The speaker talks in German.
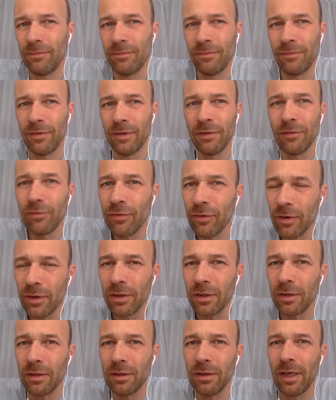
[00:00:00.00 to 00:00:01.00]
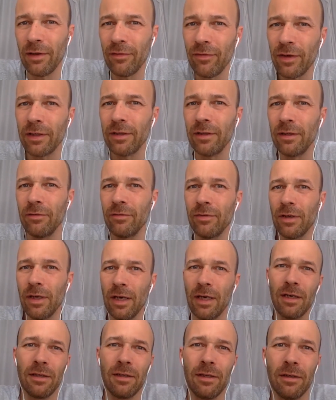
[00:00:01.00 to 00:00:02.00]
sinnvolle, effektive,
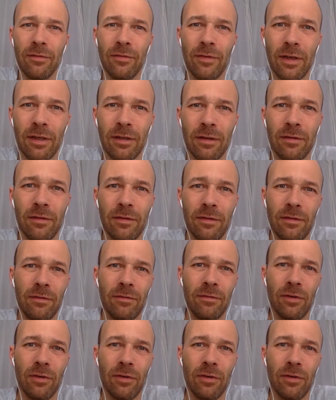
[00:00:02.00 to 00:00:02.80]
nachhaltige Weg ist,